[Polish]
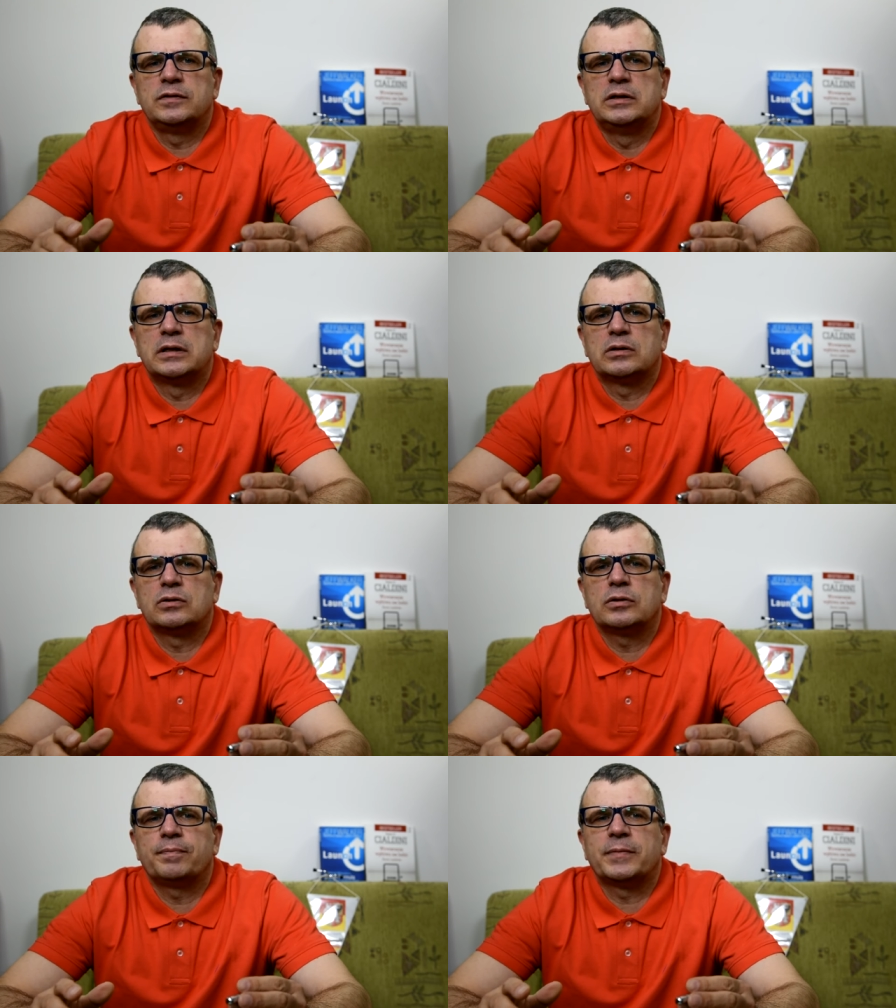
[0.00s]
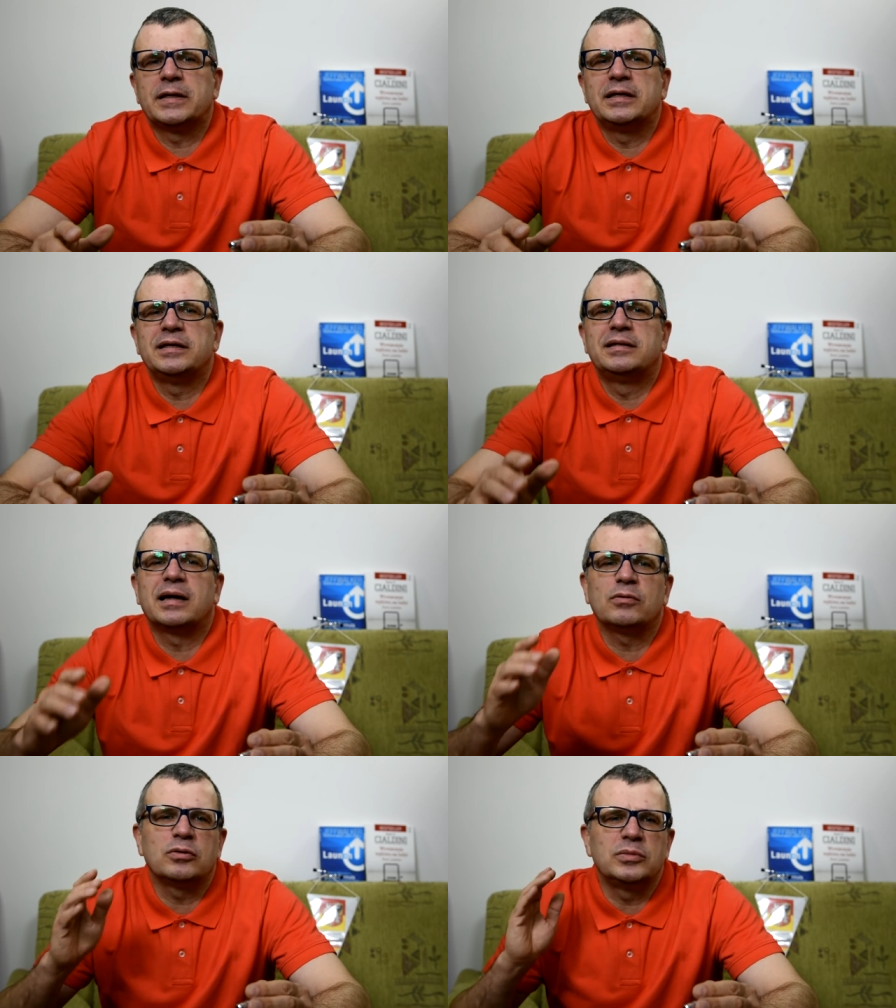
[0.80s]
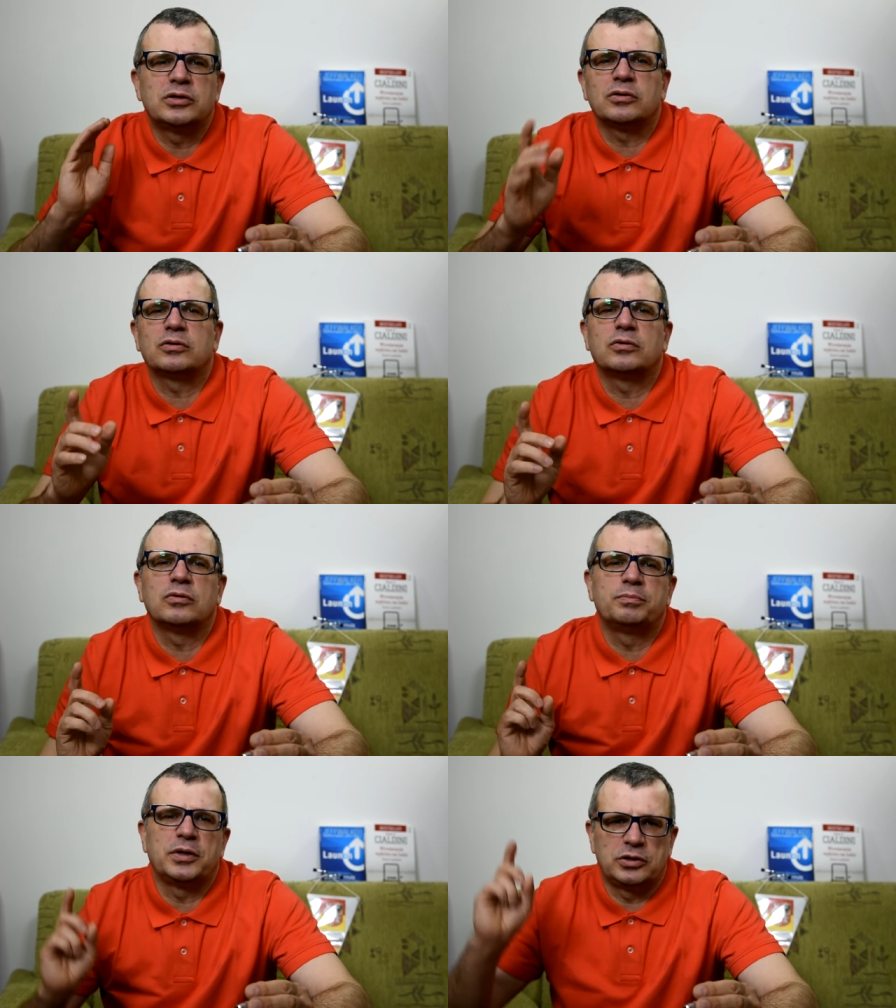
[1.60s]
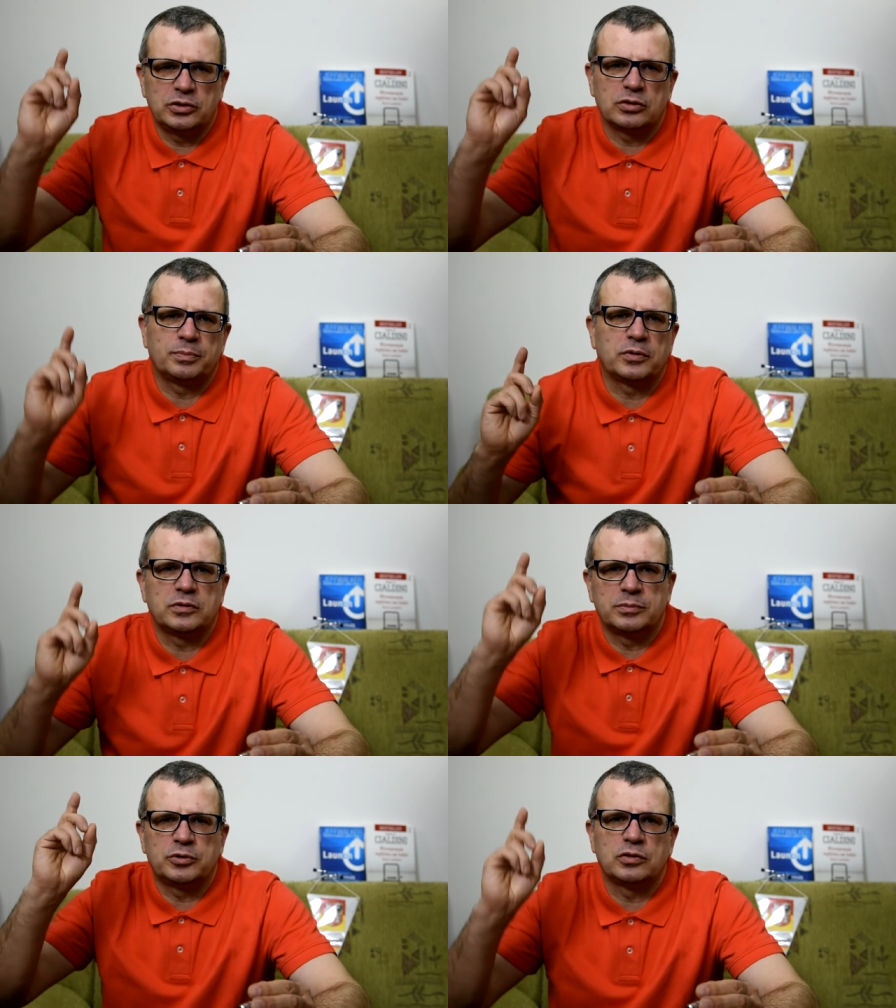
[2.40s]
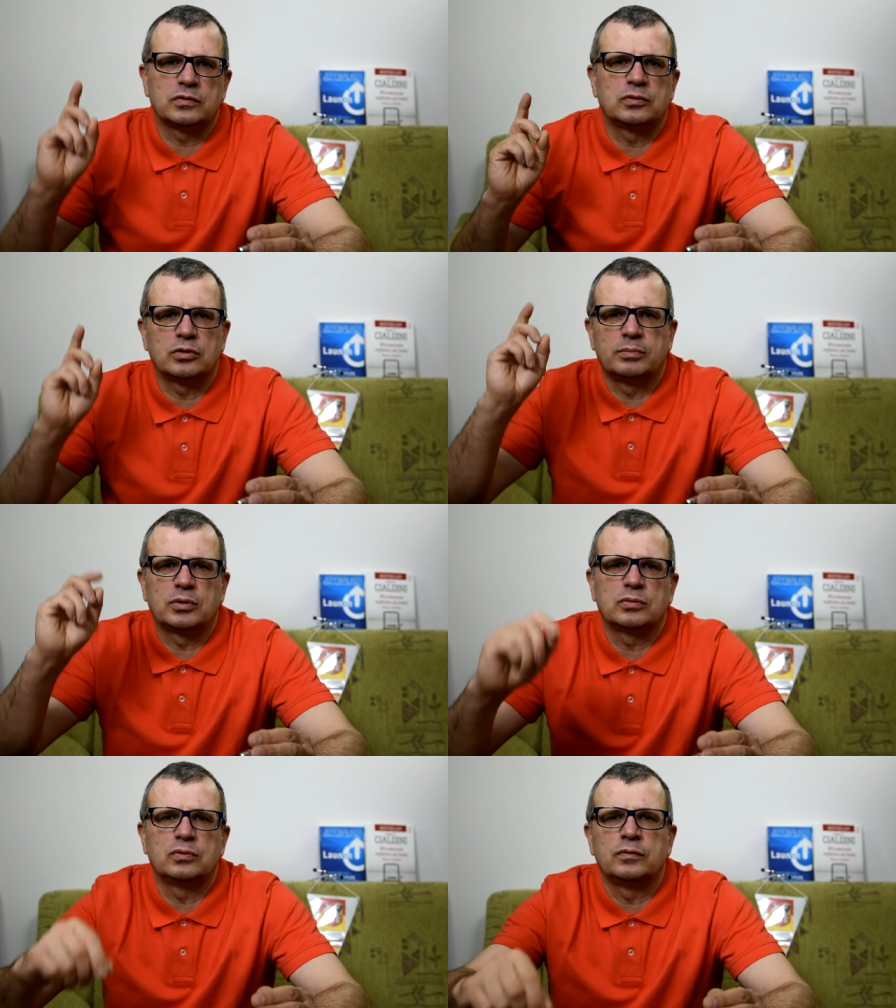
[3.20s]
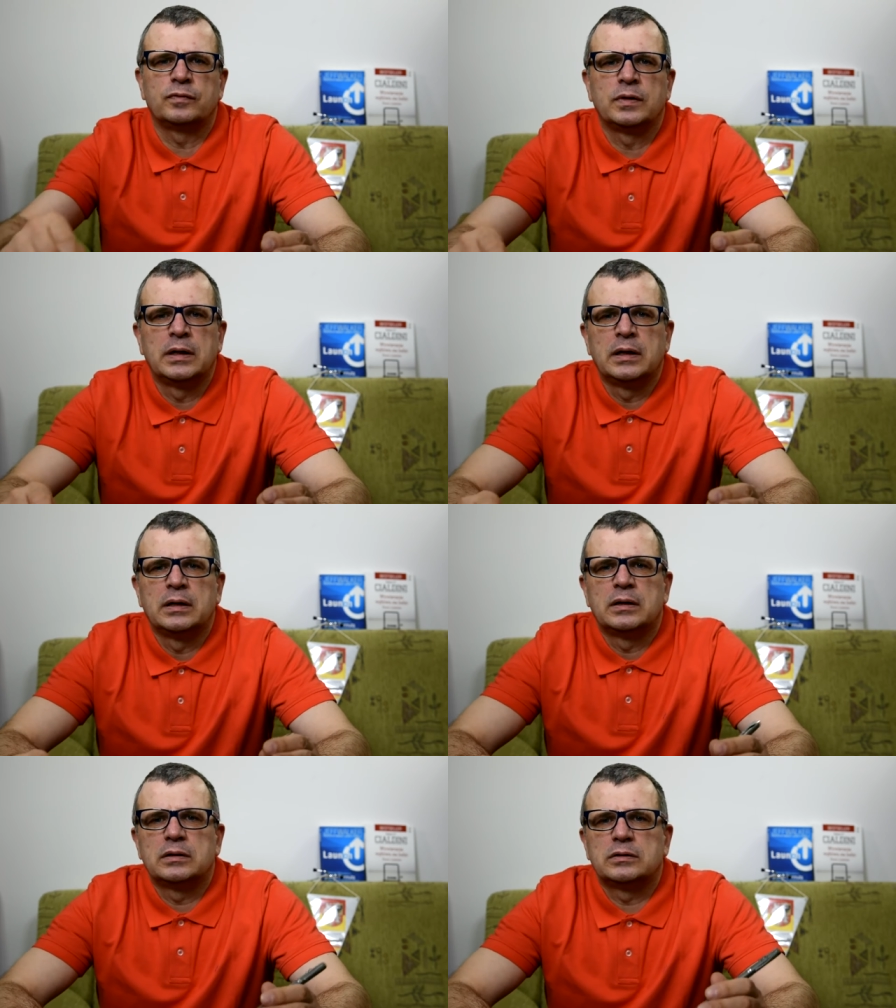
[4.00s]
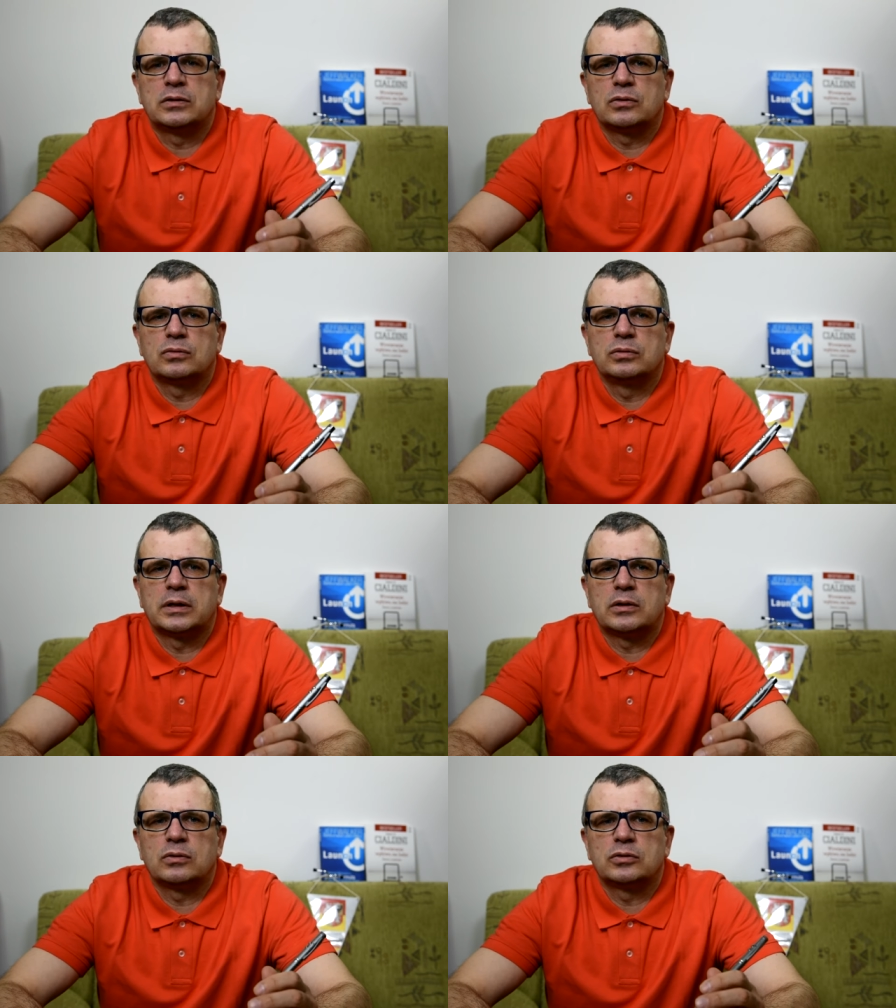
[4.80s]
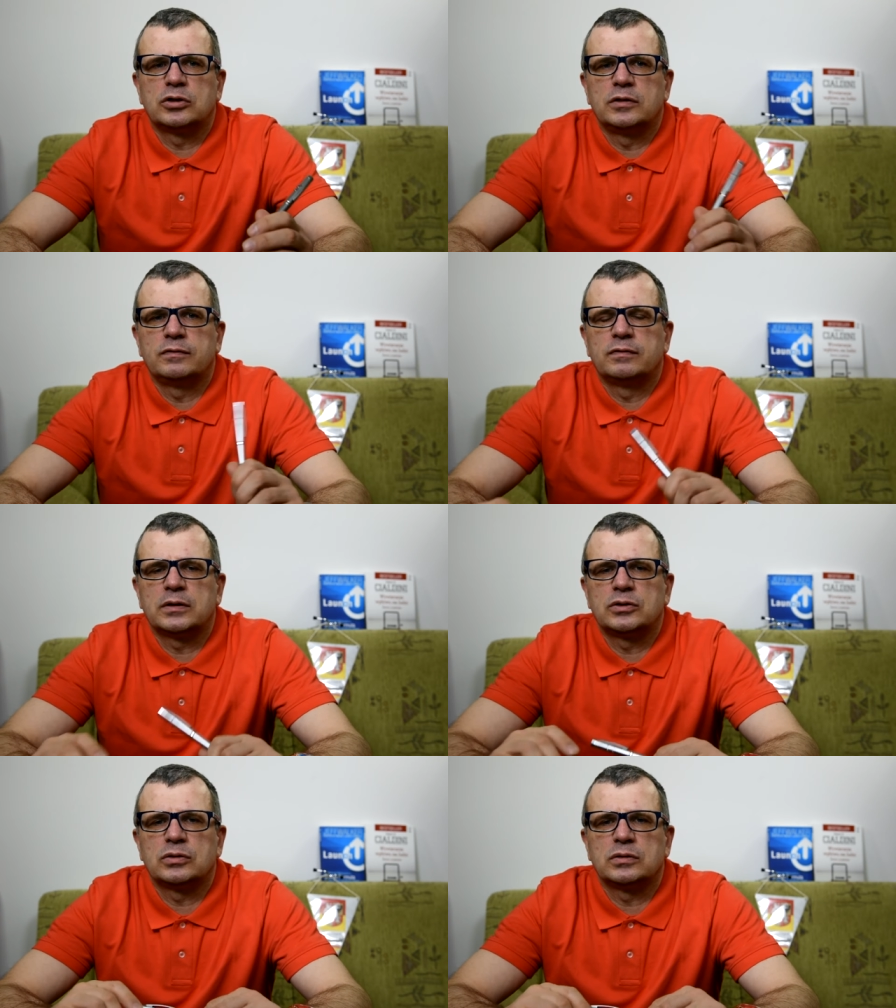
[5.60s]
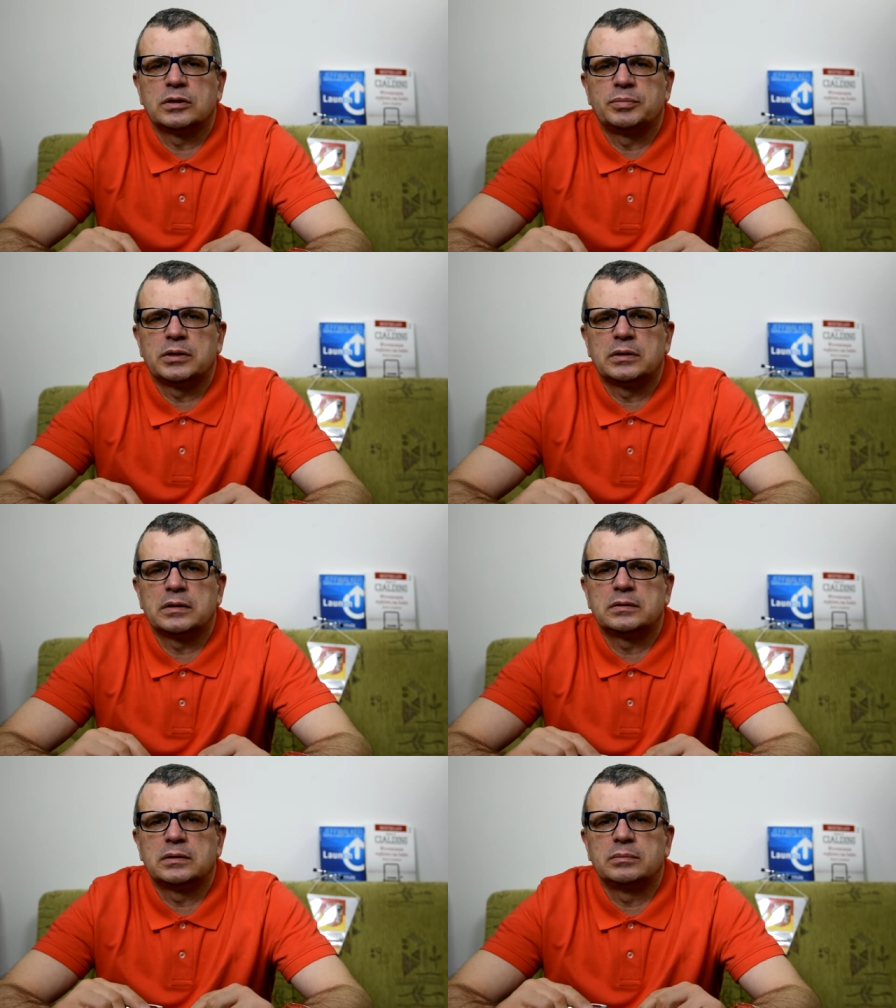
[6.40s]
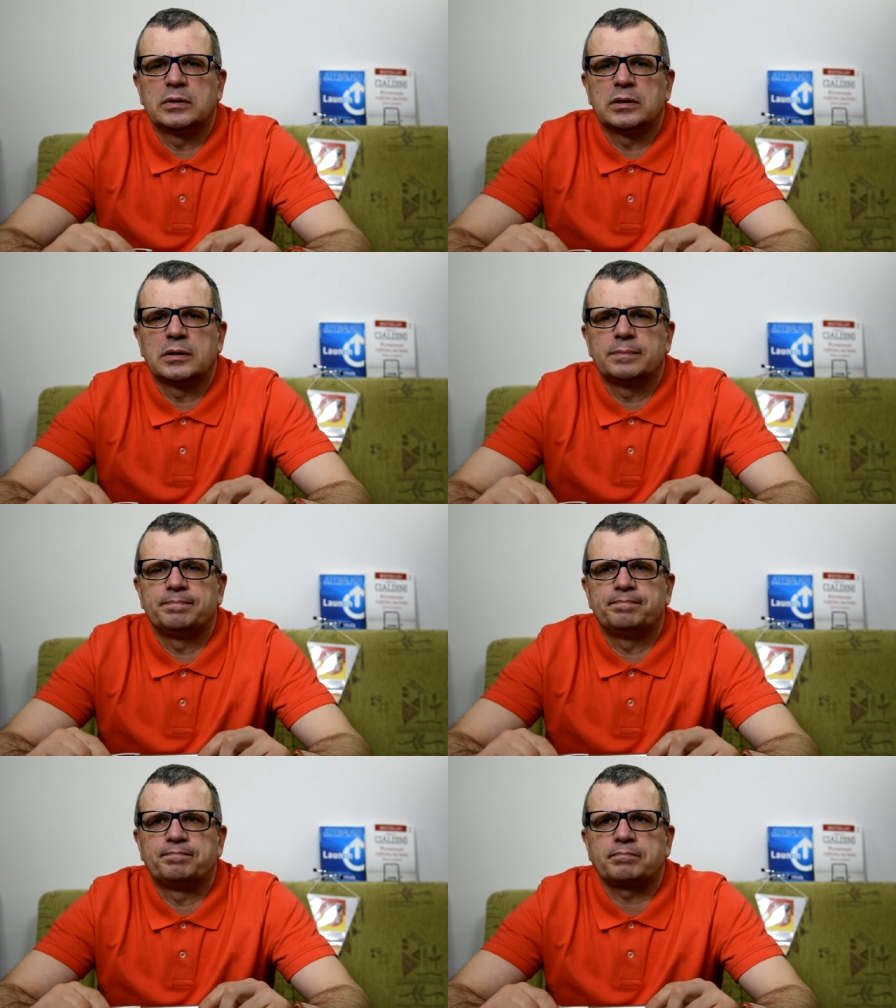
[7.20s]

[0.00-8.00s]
wideo i dało mi to około 50% przyrostu obrotów z roku na rok, czyli w 2015 miałem